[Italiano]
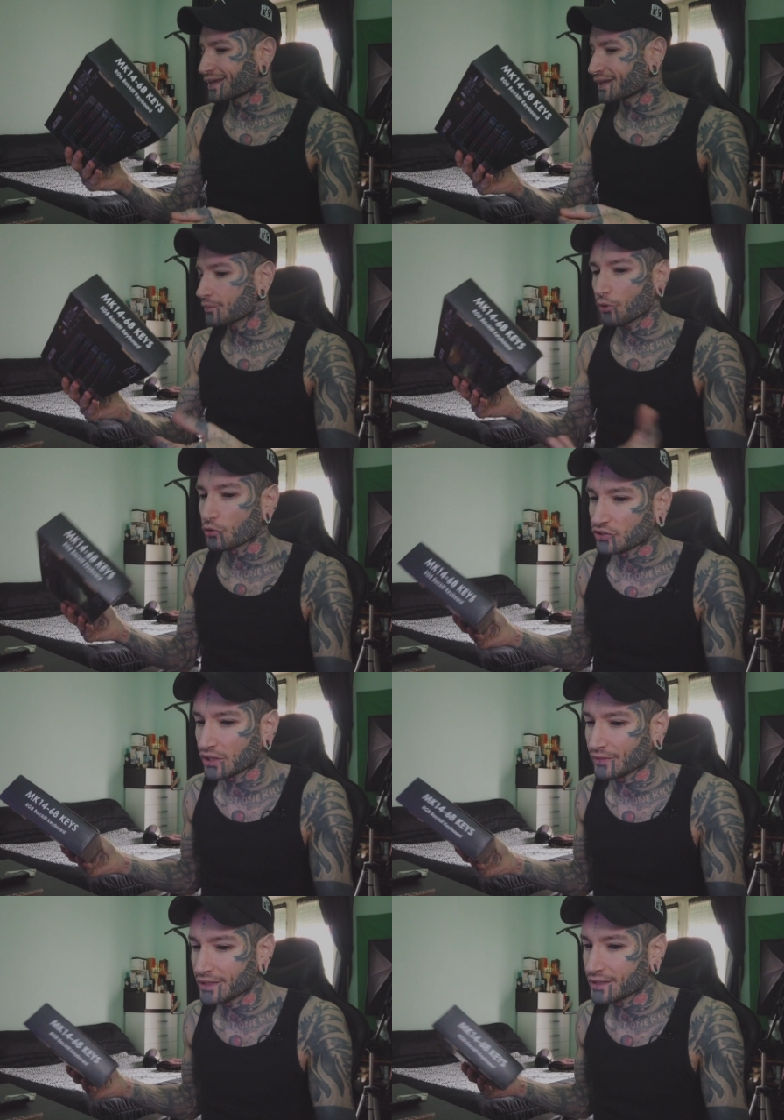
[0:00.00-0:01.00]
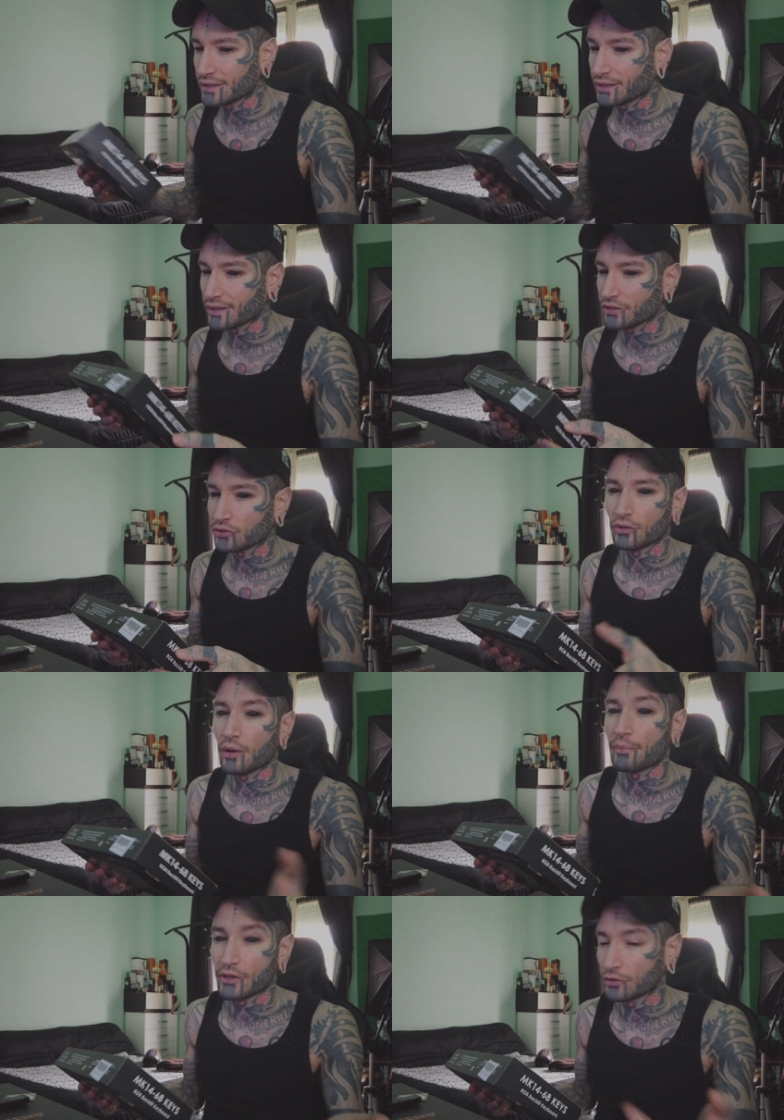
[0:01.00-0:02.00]
e, e poi non serve a niente il resto,
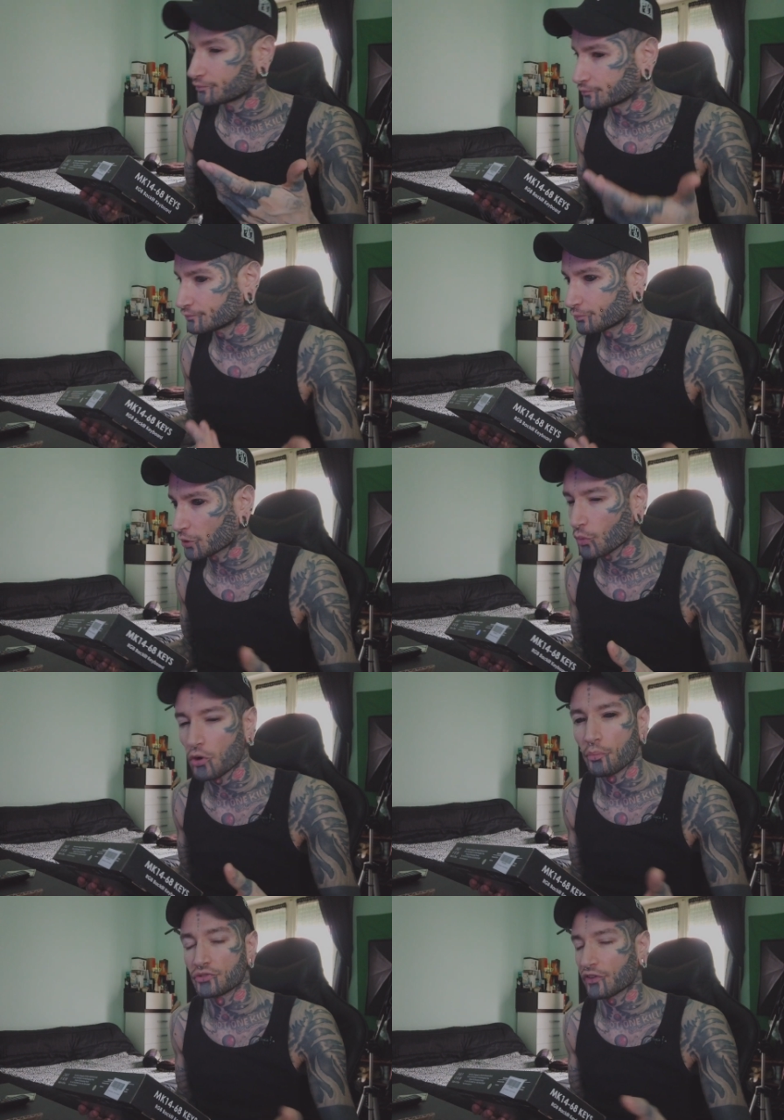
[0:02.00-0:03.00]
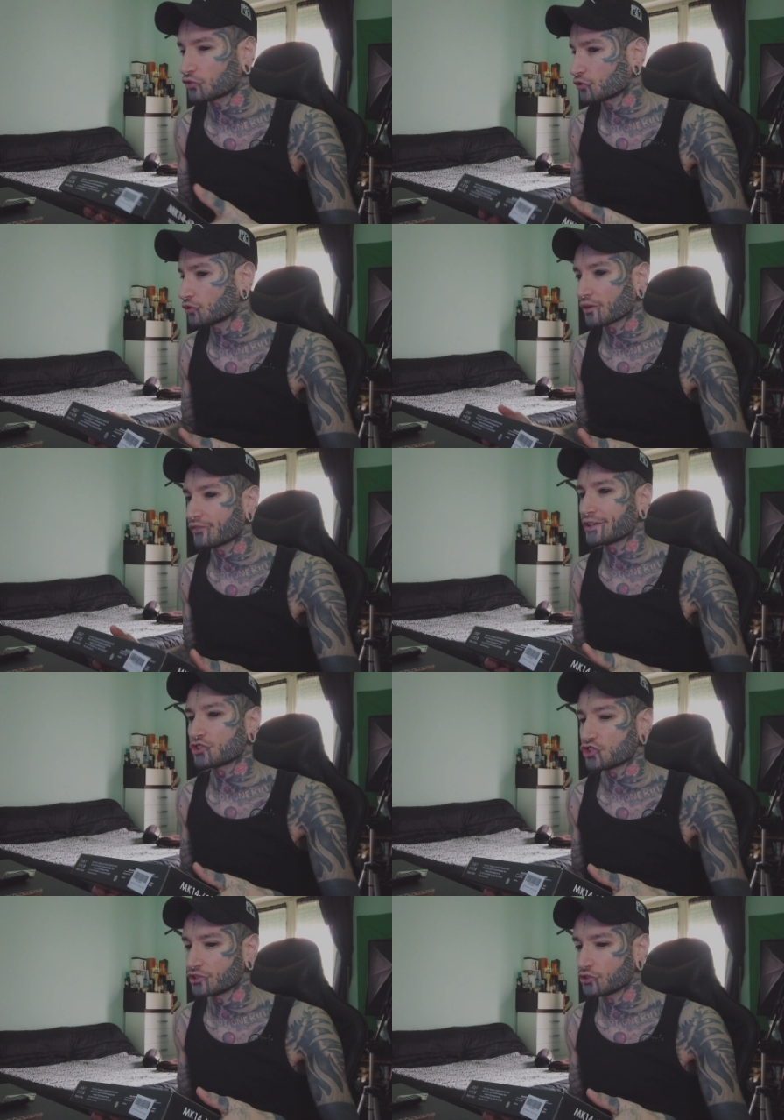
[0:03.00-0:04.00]
almeno mh, mm, per quello che ci faccio io. Alla fine
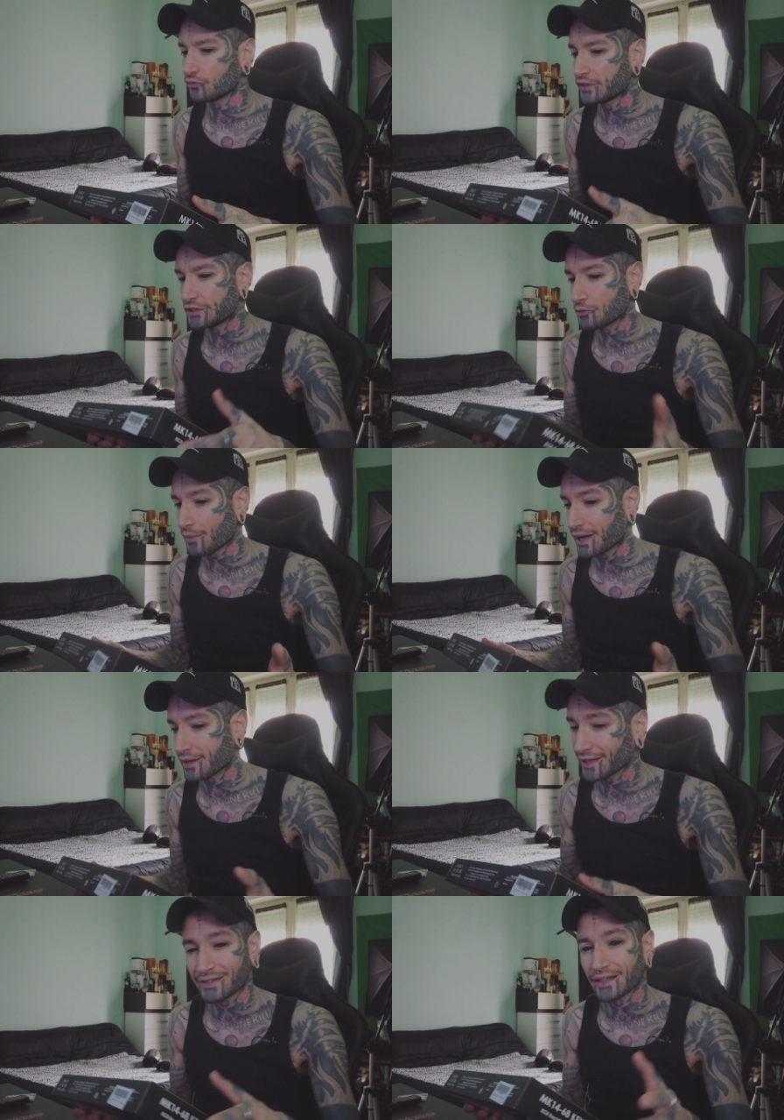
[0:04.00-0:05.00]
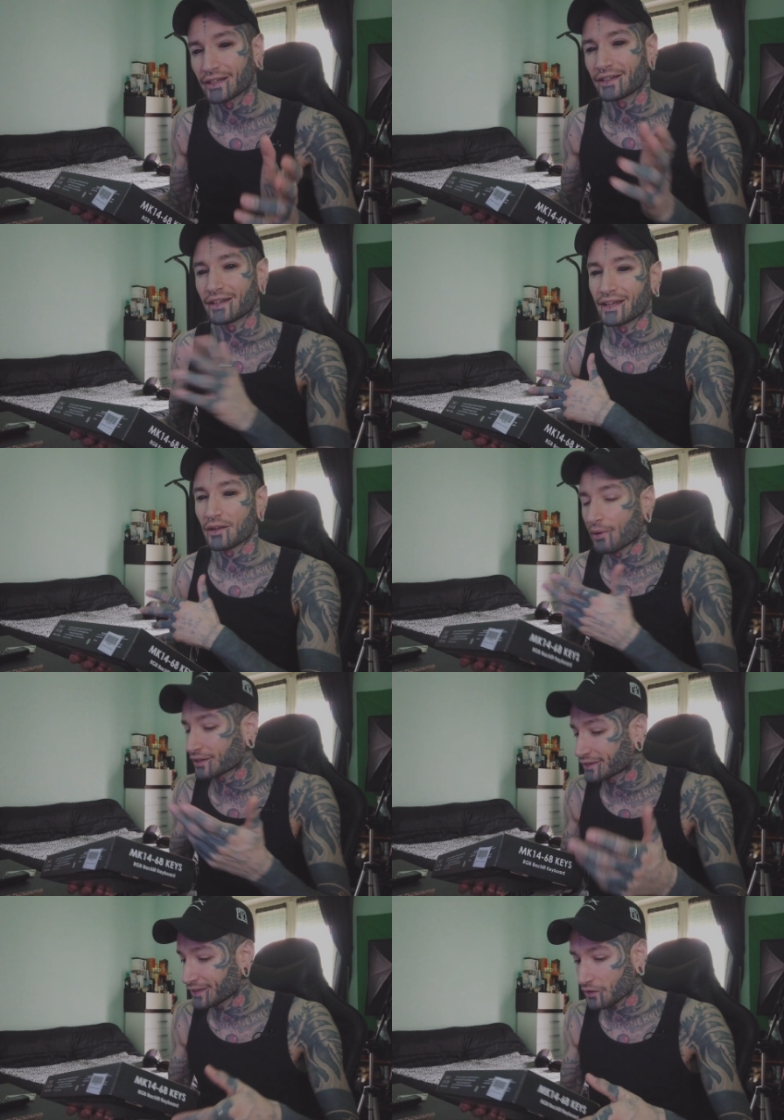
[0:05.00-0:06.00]
ci edito video, ma tastierine e le
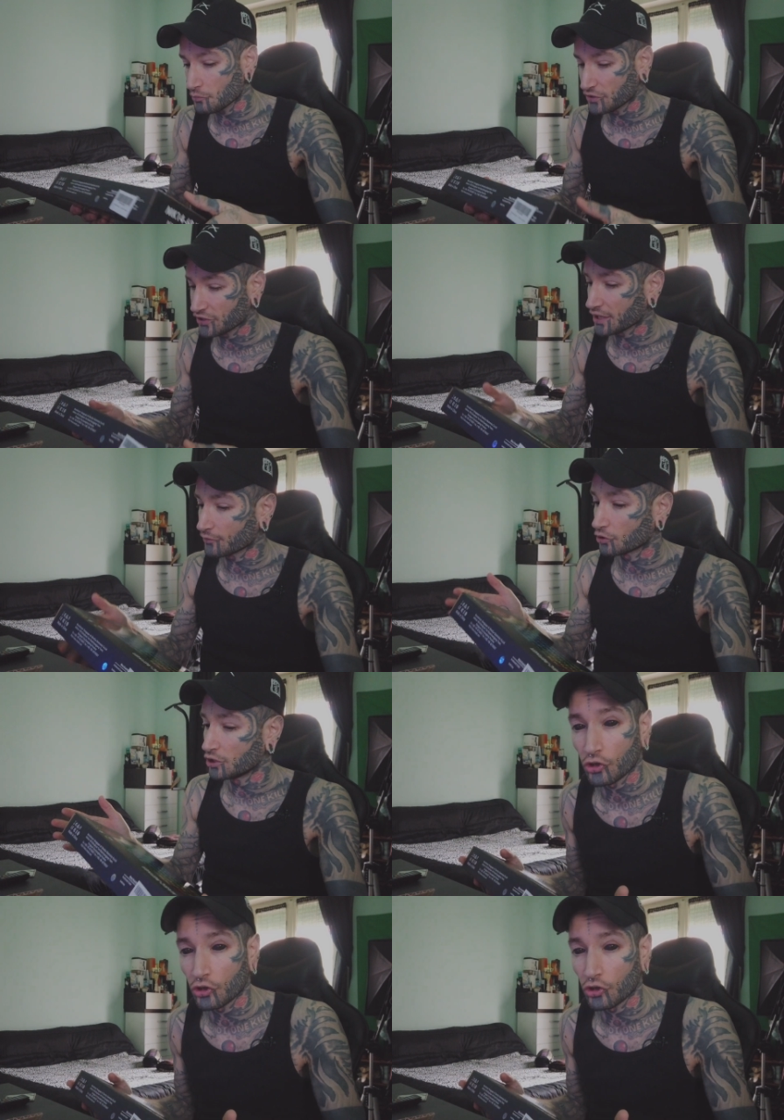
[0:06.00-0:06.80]
parti di là non mi servono.